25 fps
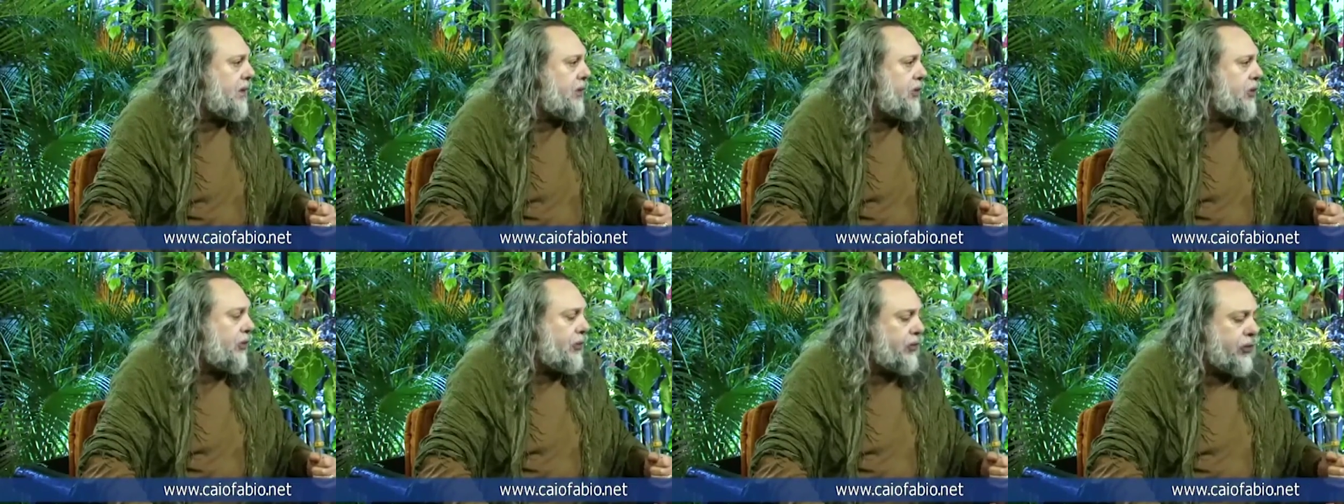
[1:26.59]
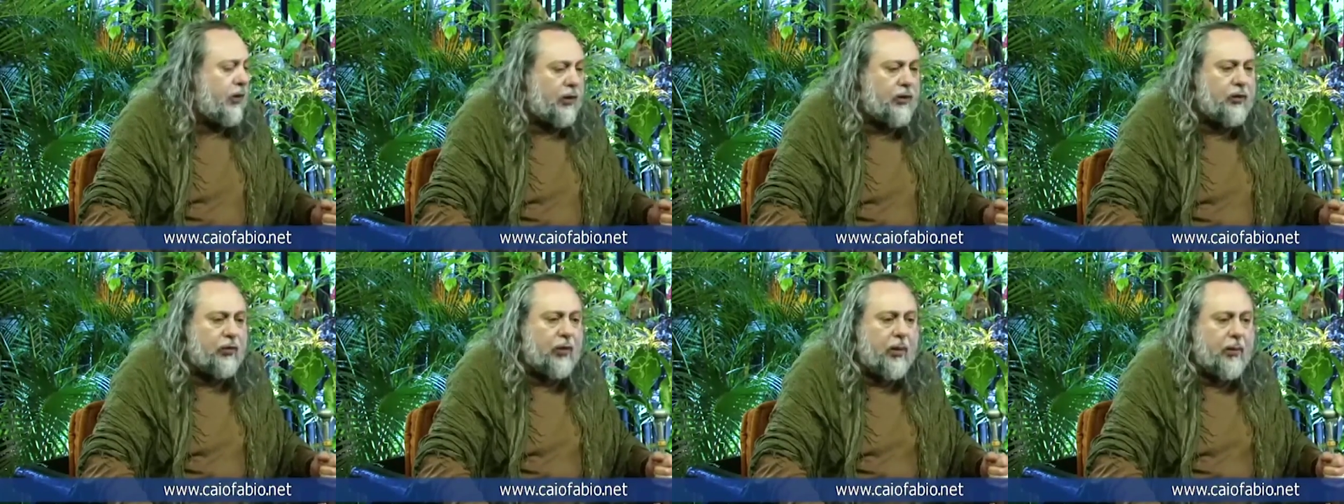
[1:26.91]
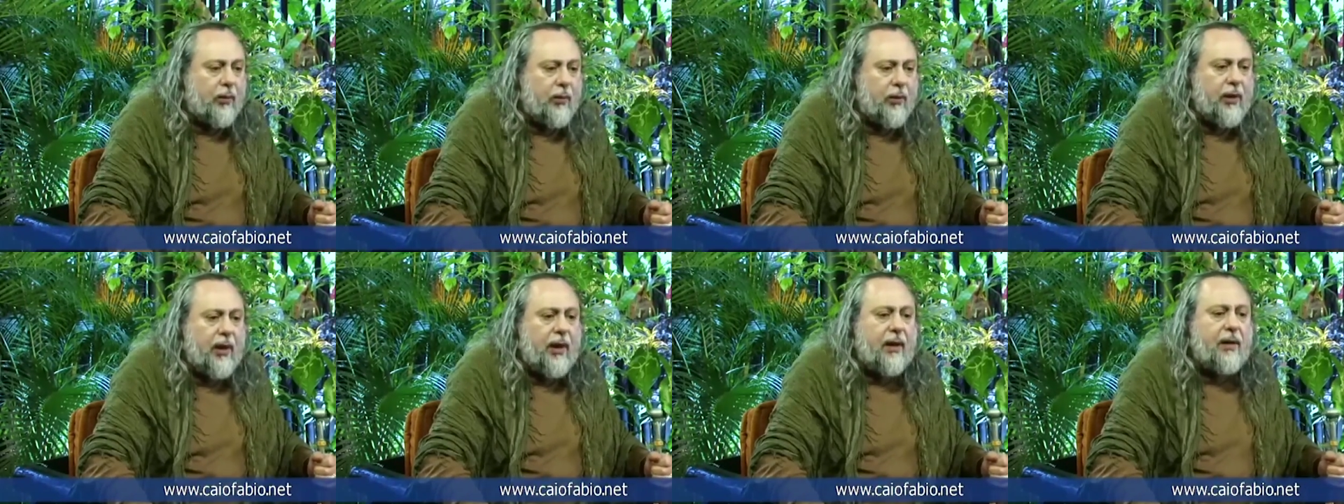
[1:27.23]
Se for sua
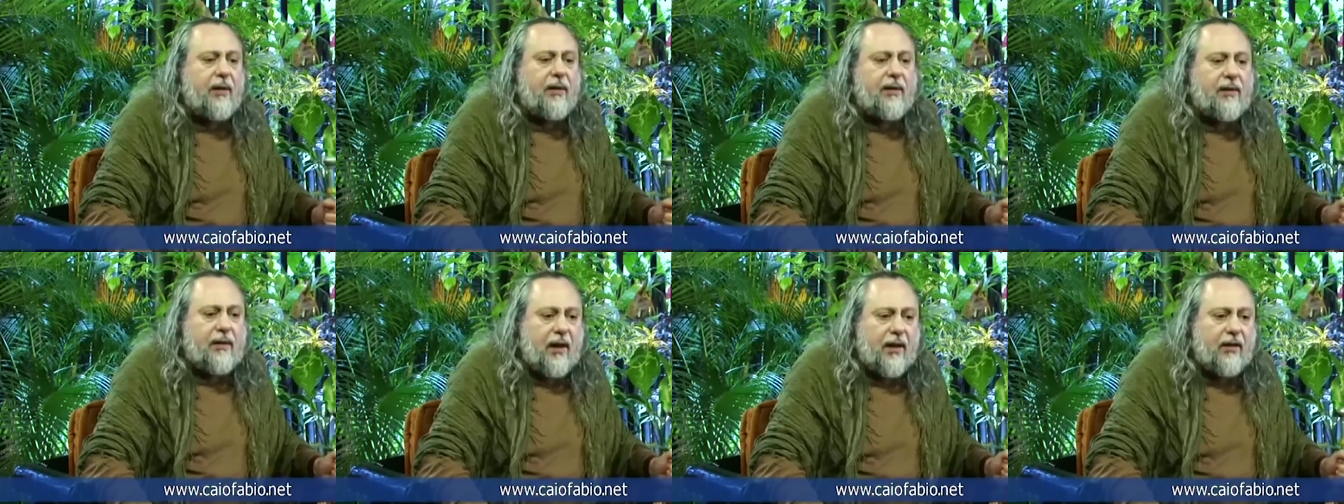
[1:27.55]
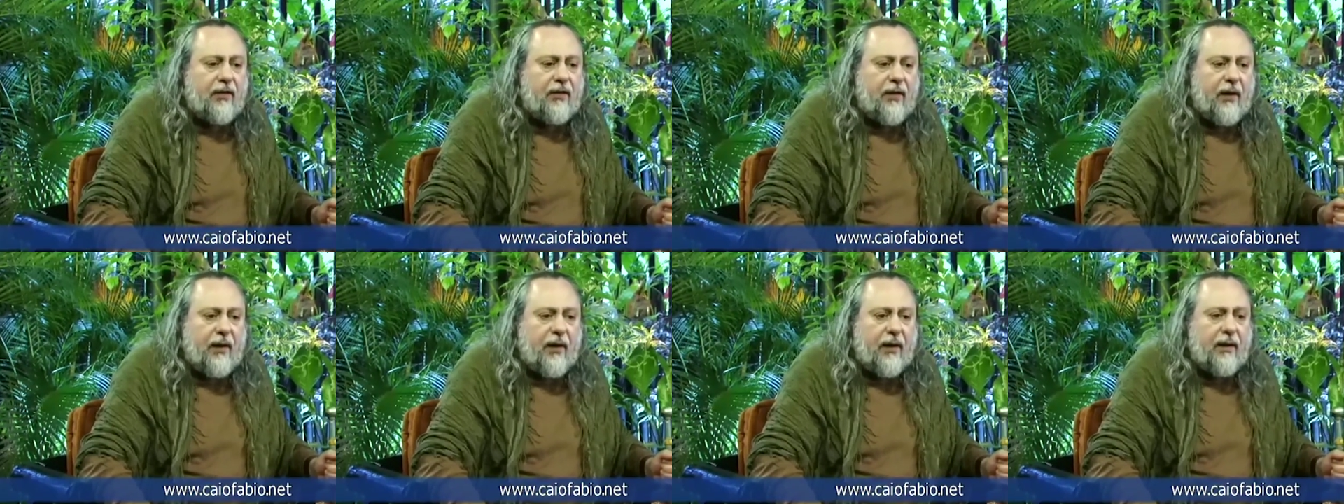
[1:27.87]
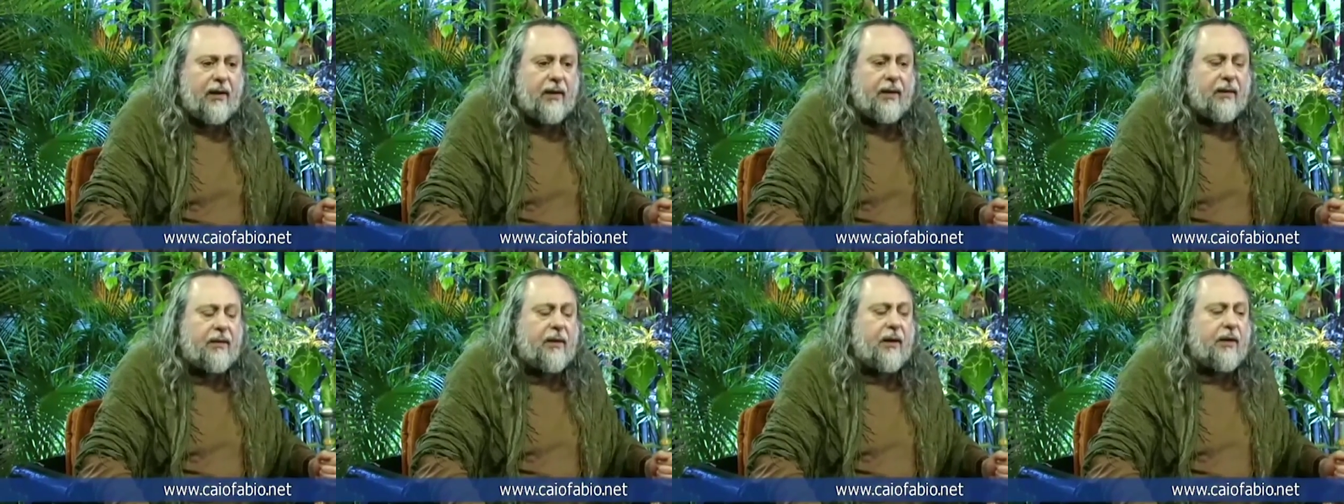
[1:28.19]
mulher, não
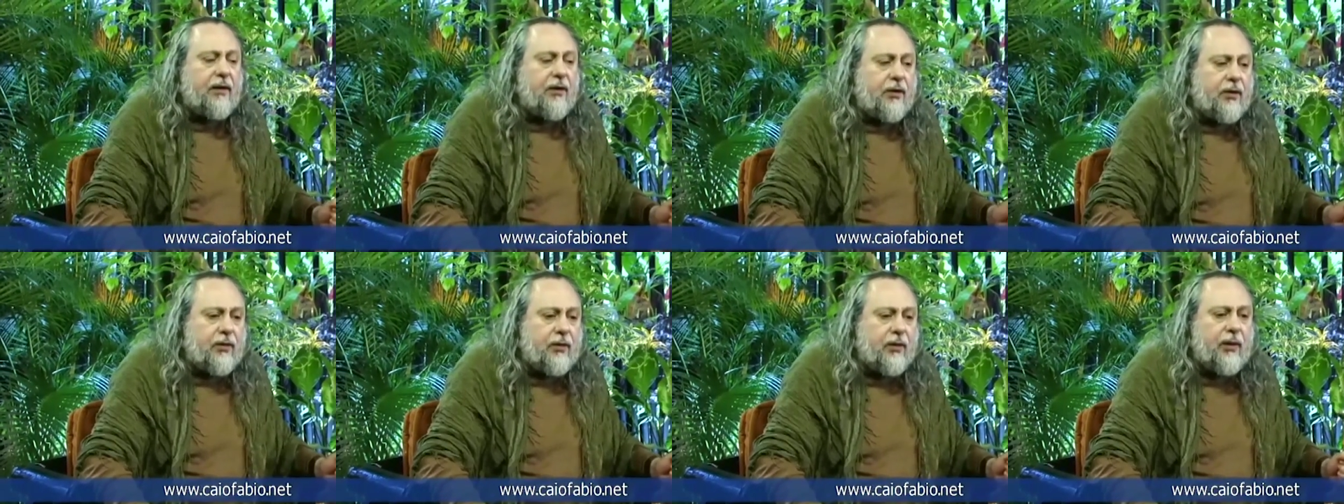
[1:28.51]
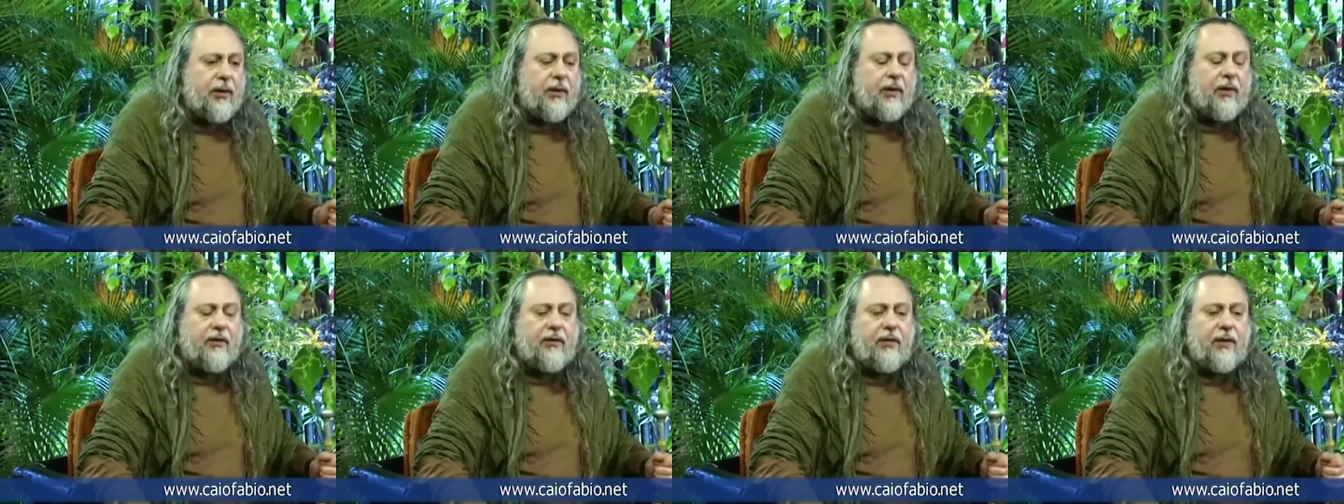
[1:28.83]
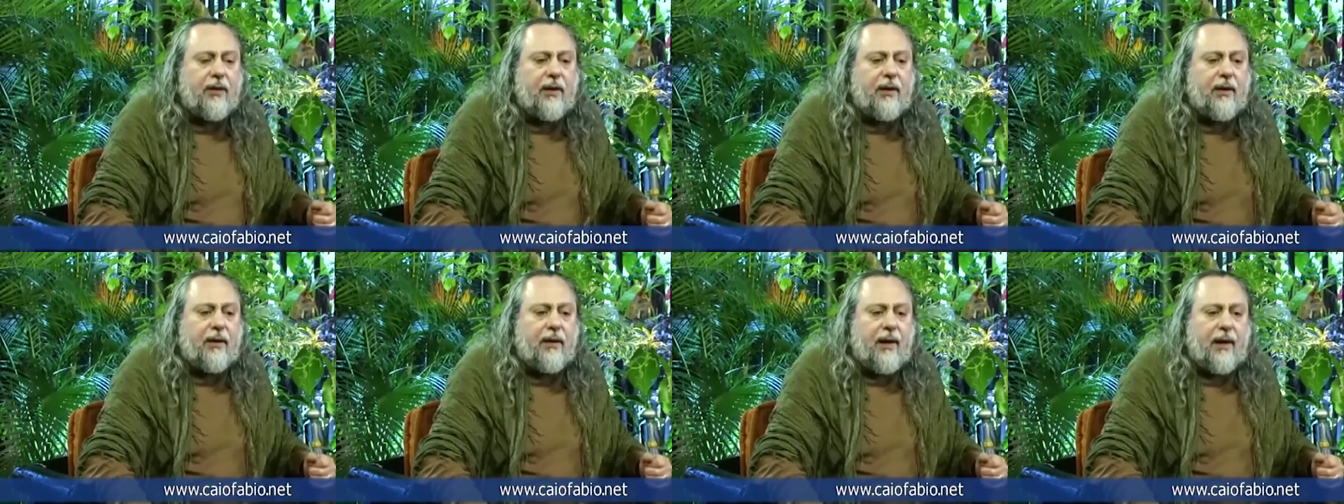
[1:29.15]
intervenha, está destruindo a
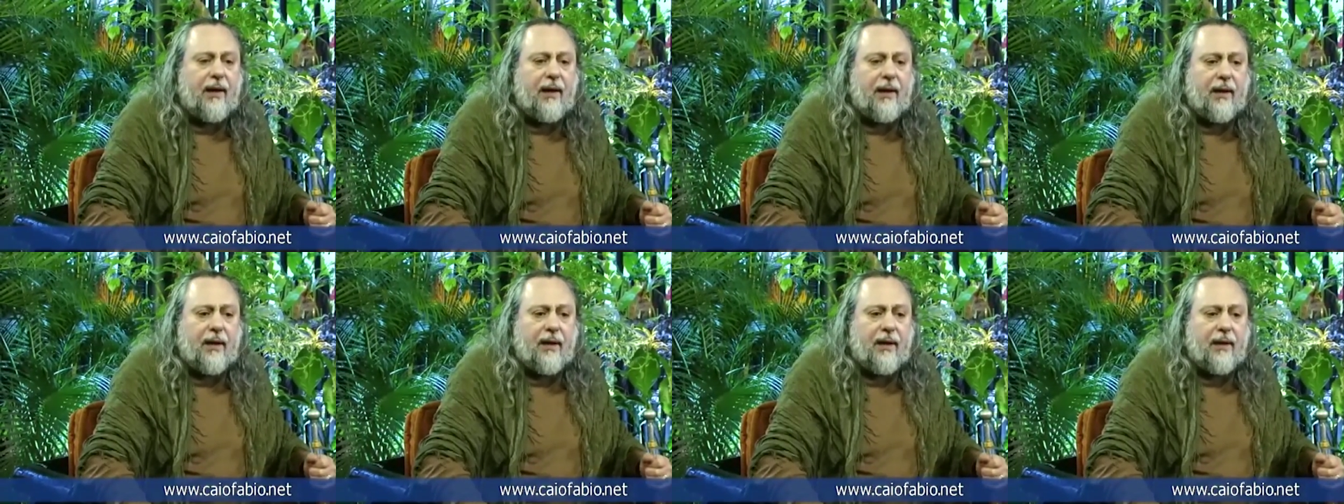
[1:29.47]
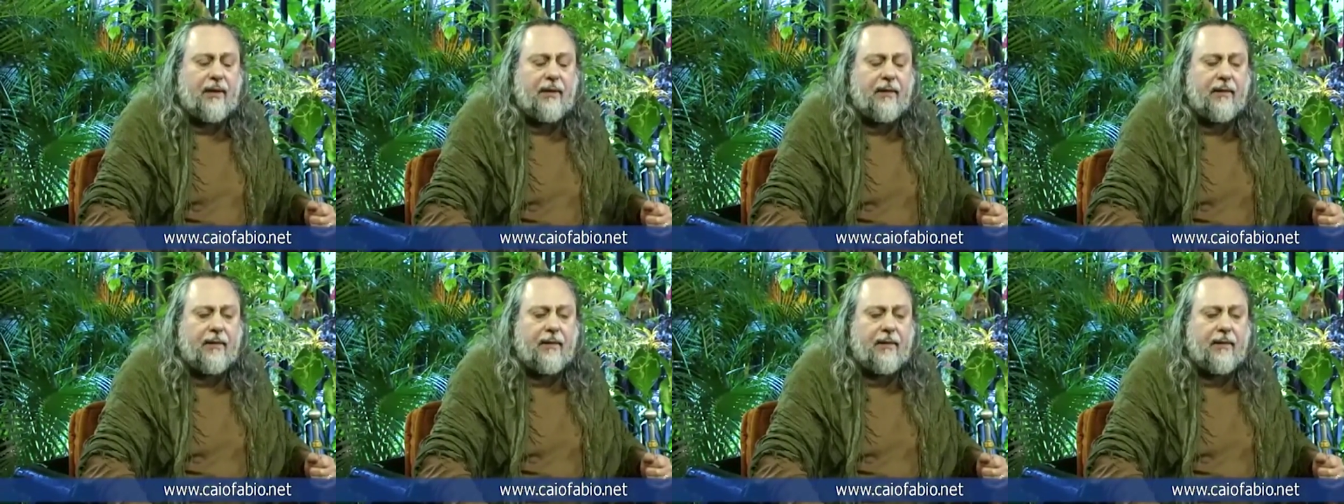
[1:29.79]
vida dela.